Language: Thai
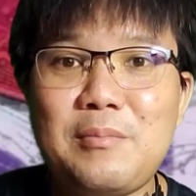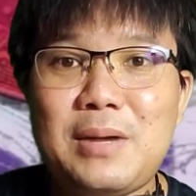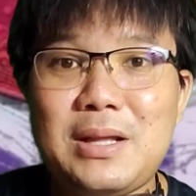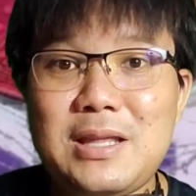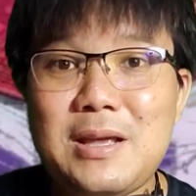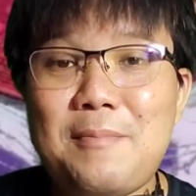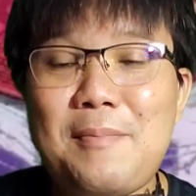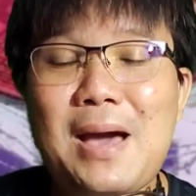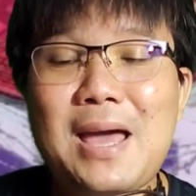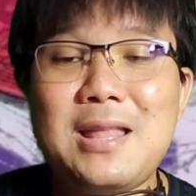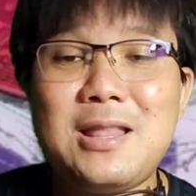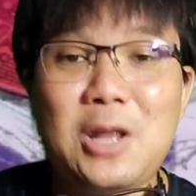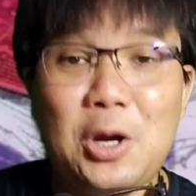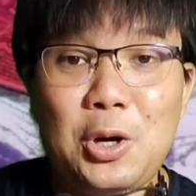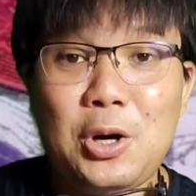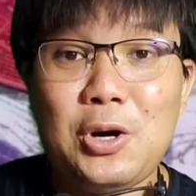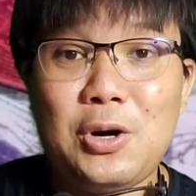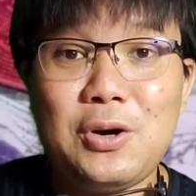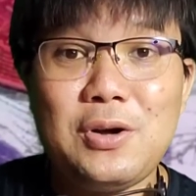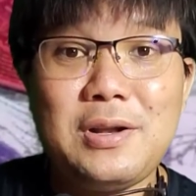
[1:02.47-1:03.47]
มันจะไปต่อ
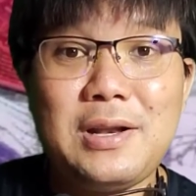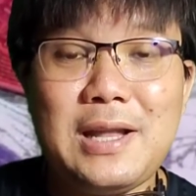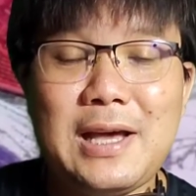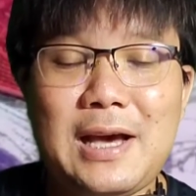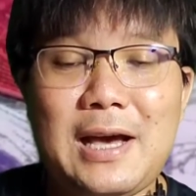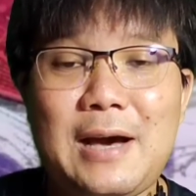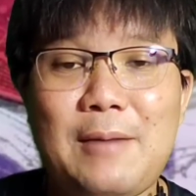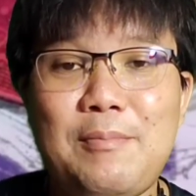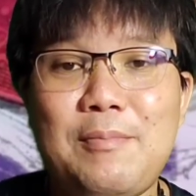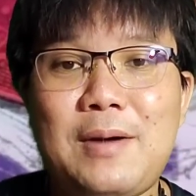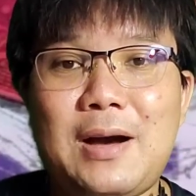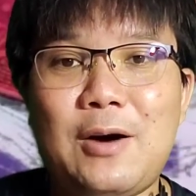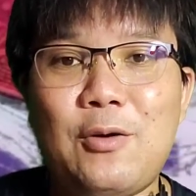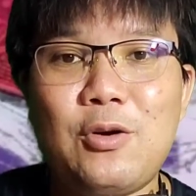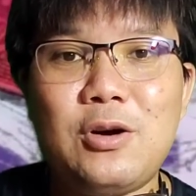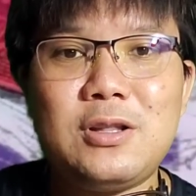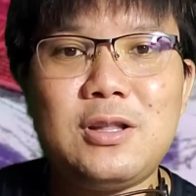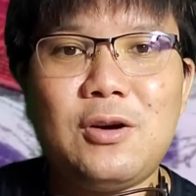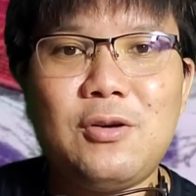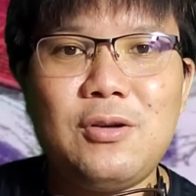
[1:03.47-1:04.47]
นะครับเขา
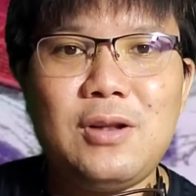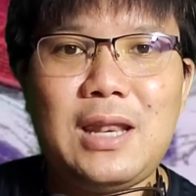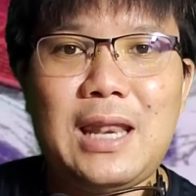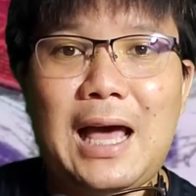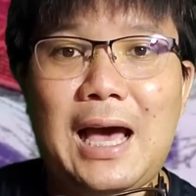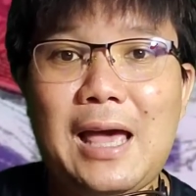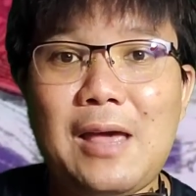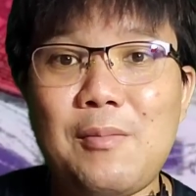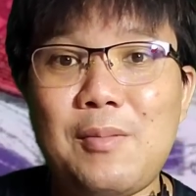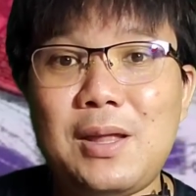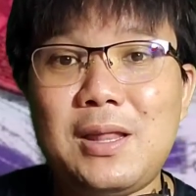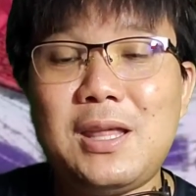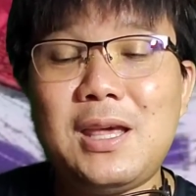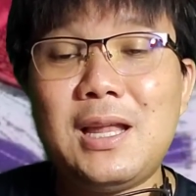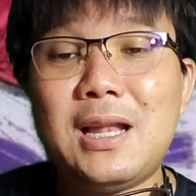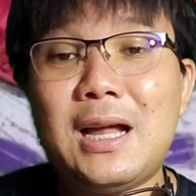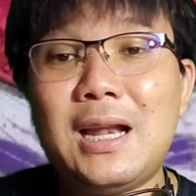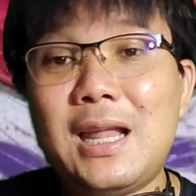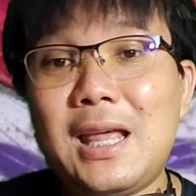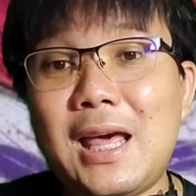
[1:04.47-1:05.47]
ก็ต้องไล่ไปที
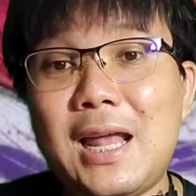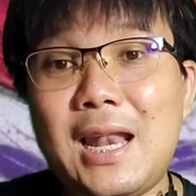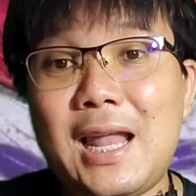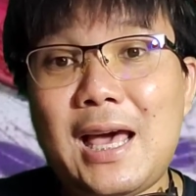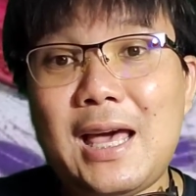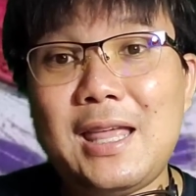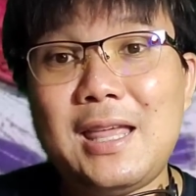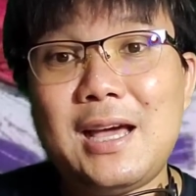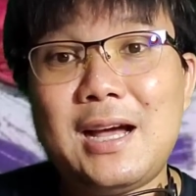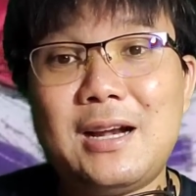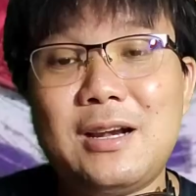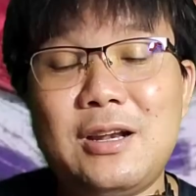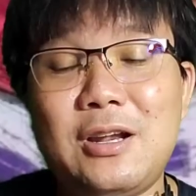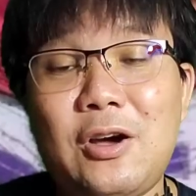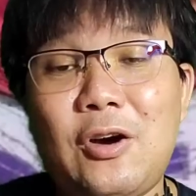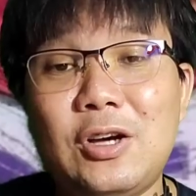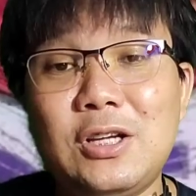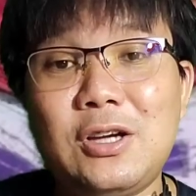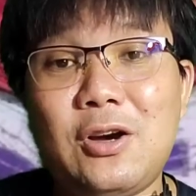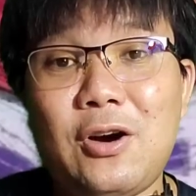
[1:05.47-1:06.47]
ละเหรียญแหละอย่าง
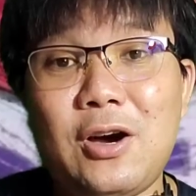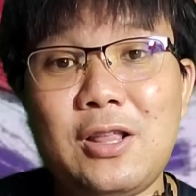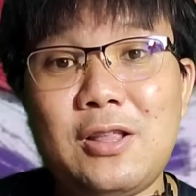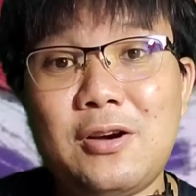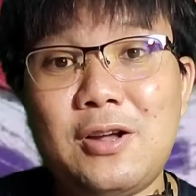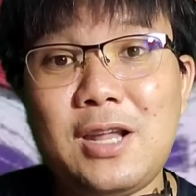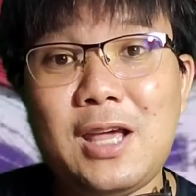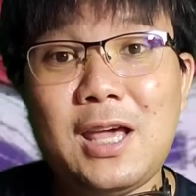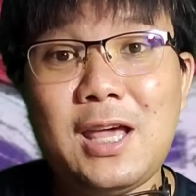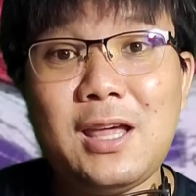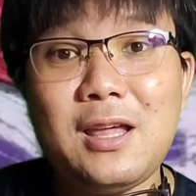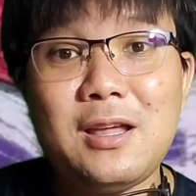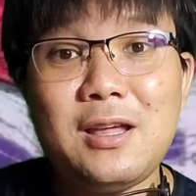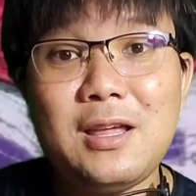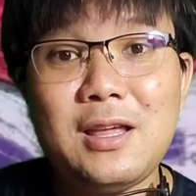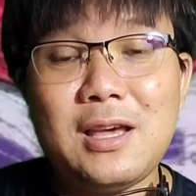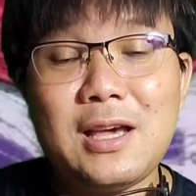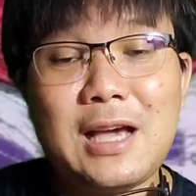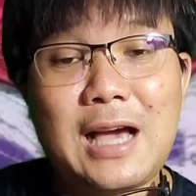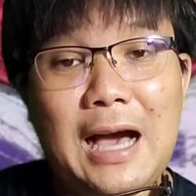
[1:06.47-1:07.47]
Dogecoin ตอนนี้
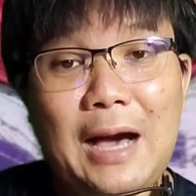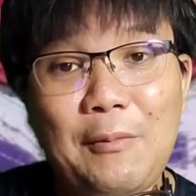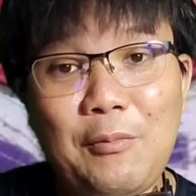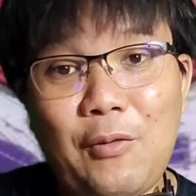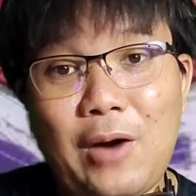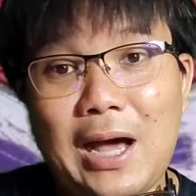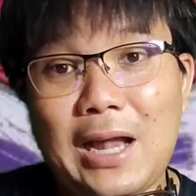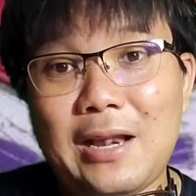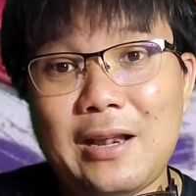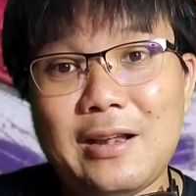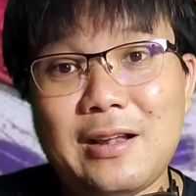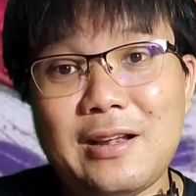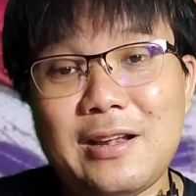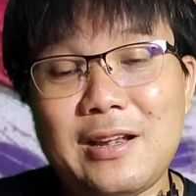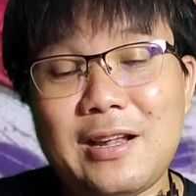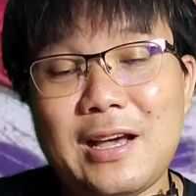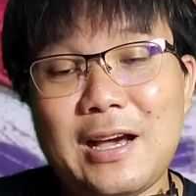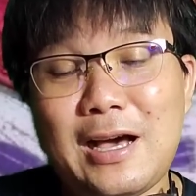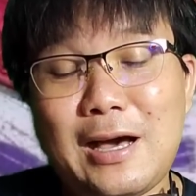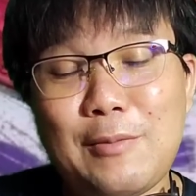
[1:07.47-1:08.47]
กราฟวัน
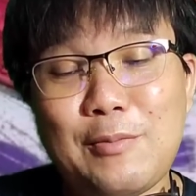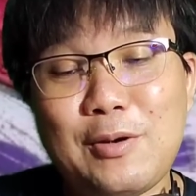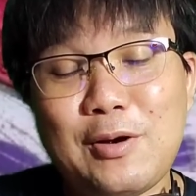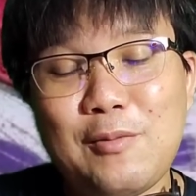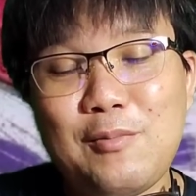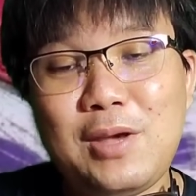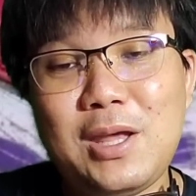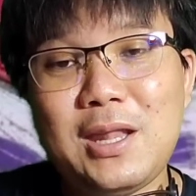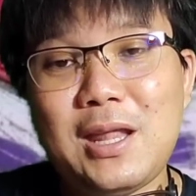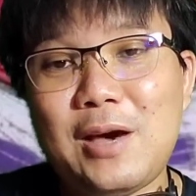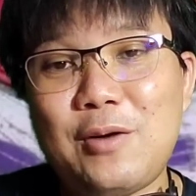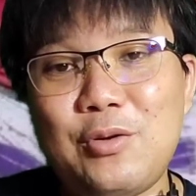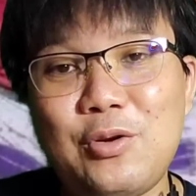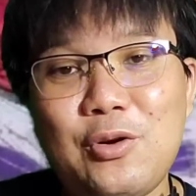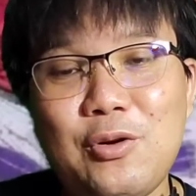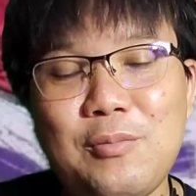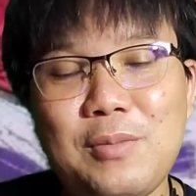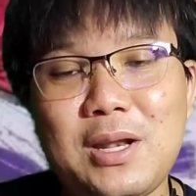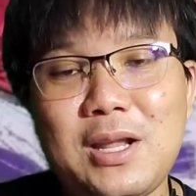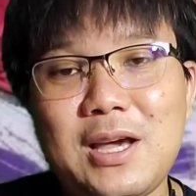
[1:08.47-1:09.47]
นะครับก็มีแนว
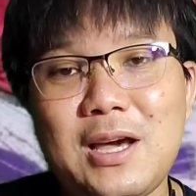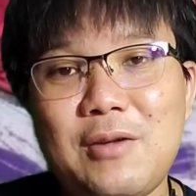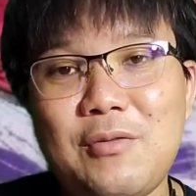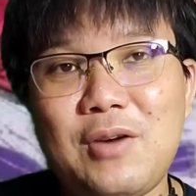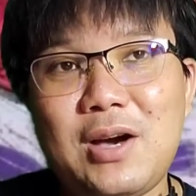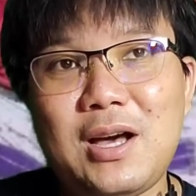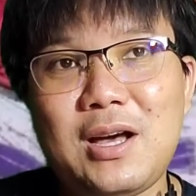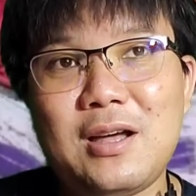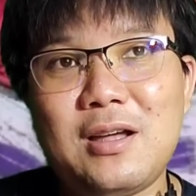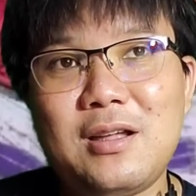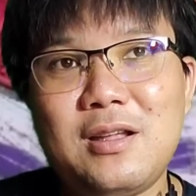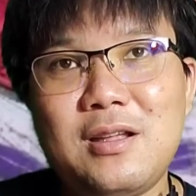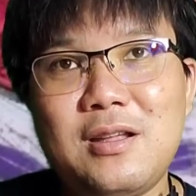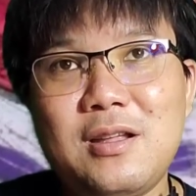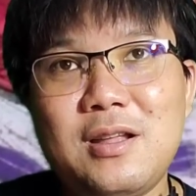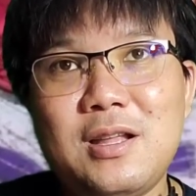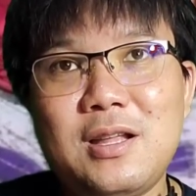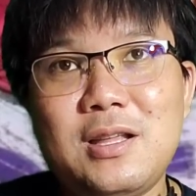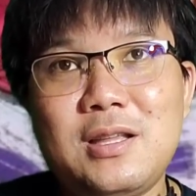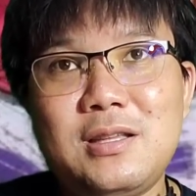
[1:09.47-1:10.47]
โน้มเหมือนกันว่า
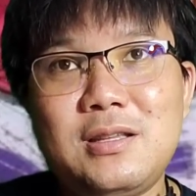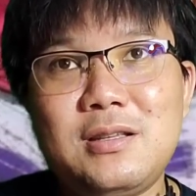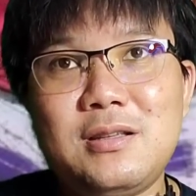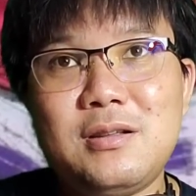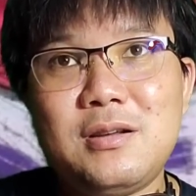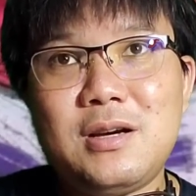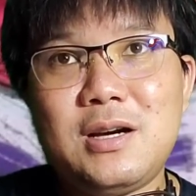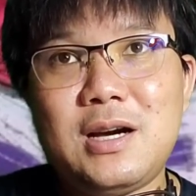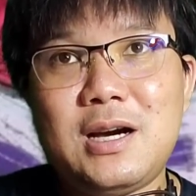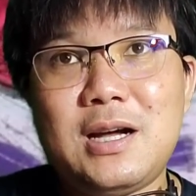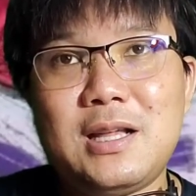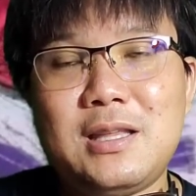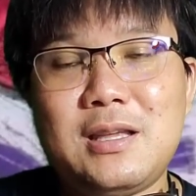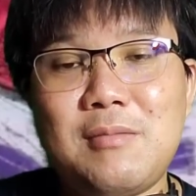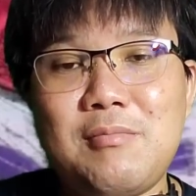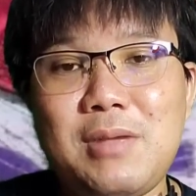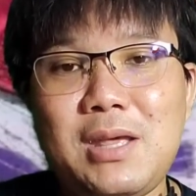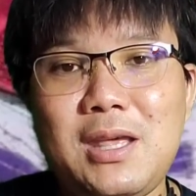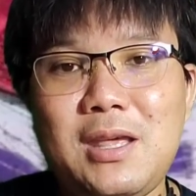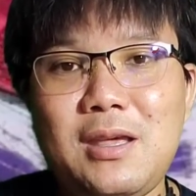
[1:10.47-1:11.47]
อ่า
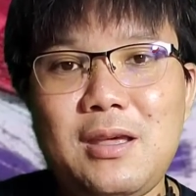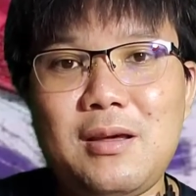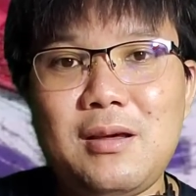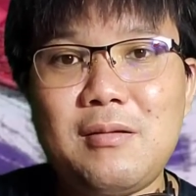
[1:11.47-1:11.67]
จะมี